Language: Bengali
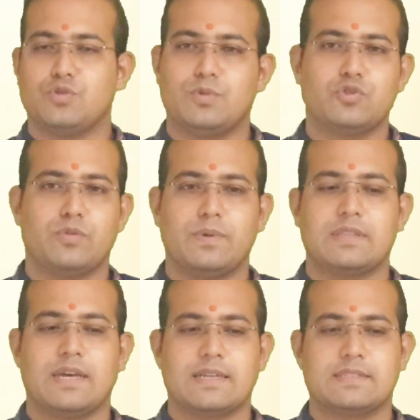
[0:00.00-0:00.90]
শুভ সময়
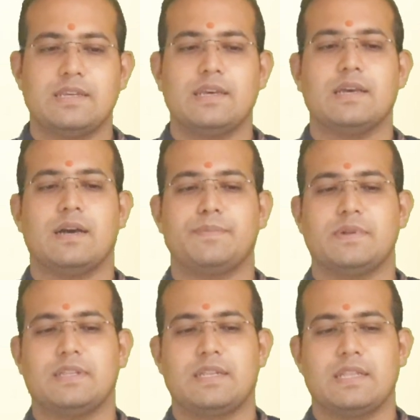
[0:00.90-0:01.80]
থাকছে
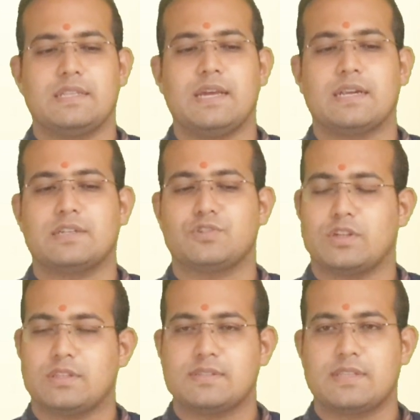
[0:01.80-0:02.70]
আপনাদের ক্ষেত্রে আটটা
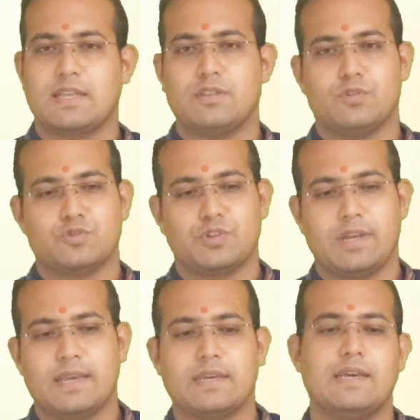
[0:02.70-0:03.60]
সাতাশ থেকে দশটা
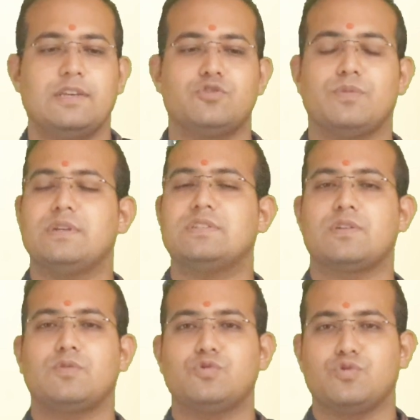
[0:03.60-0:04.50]
এক এই সময় যে
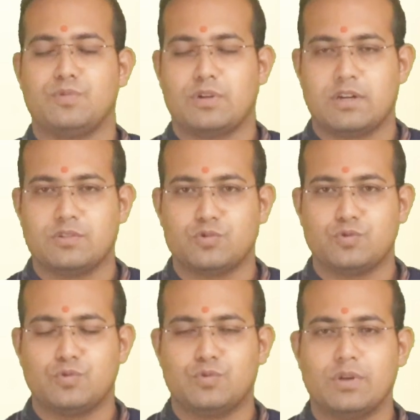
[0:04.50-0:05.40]
কোনো শুভ কার্য
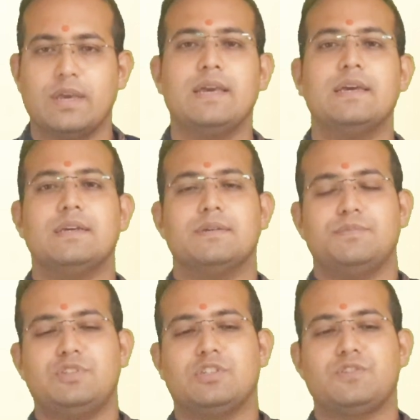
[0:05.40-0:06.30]
শুরু করে
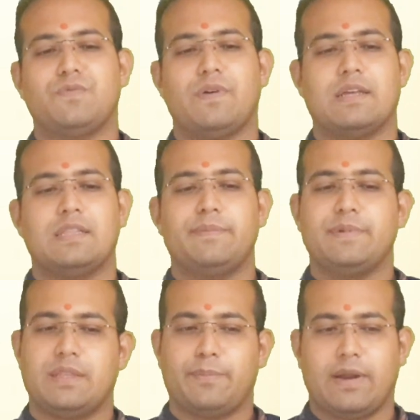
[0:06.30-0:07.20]
বিশেষ ফায়দা
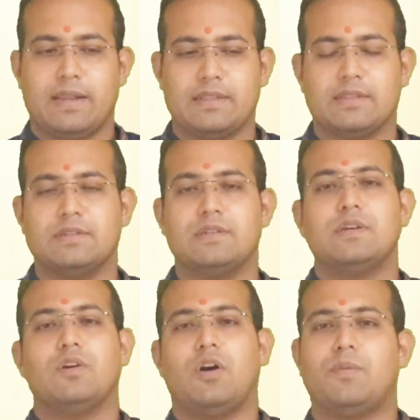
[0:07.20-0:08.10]
পেতে পারেন
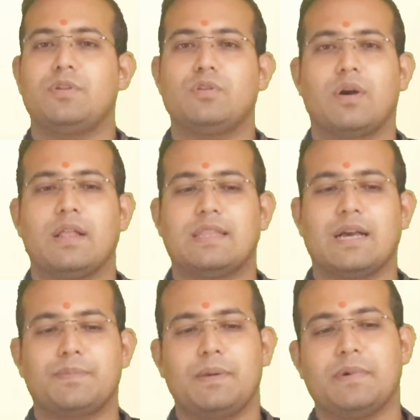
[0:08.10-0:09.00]
অমৃতকাল
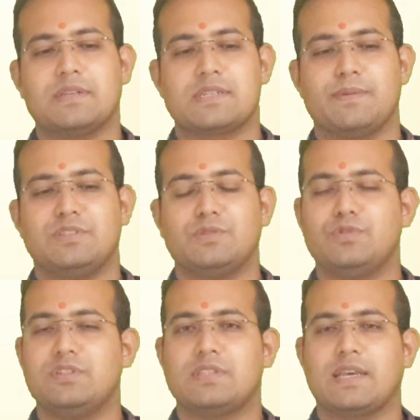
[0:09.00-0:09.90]
থাকবে পাঁচটা বেজে
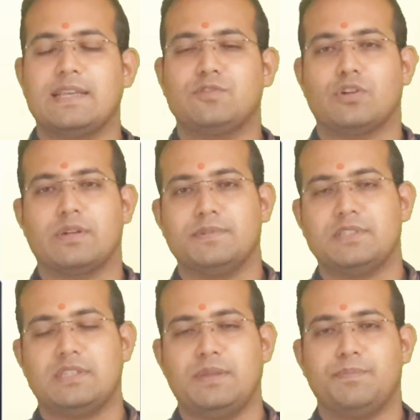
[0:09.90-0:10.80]
উনিশ থেকে ছটা
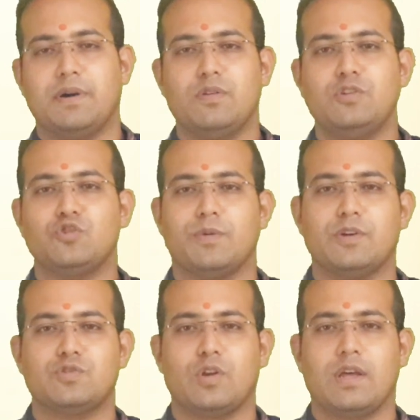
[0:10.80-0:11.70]
বেজে তিপ্পান্ন
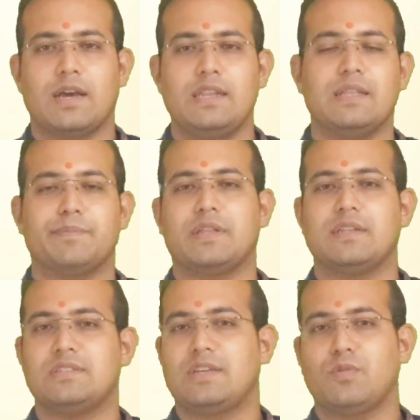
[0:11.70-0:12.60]
সময় চলাকালীন আপনারা
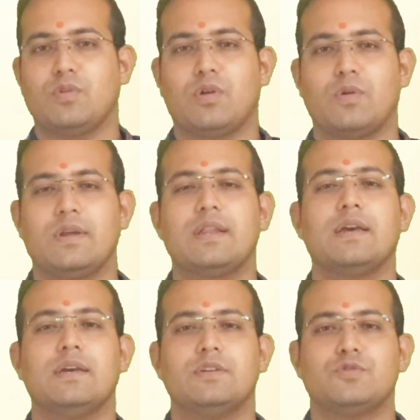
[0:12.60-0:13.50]
যে কোনো ধরনের
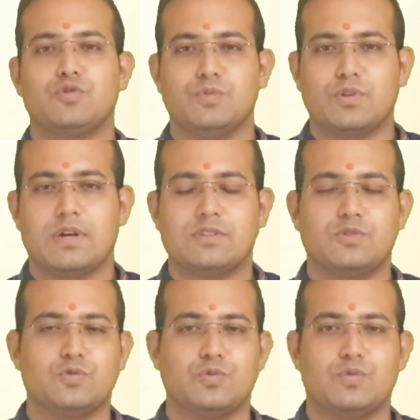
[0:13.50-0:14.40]
শুভ কার্য
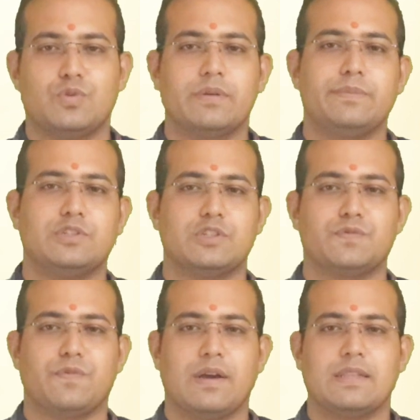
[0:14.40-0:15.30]
শুরু করে বিশেষ
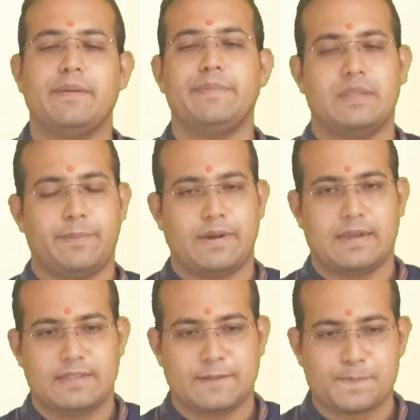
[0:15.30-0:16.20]
ফায়দা পেতে পারেন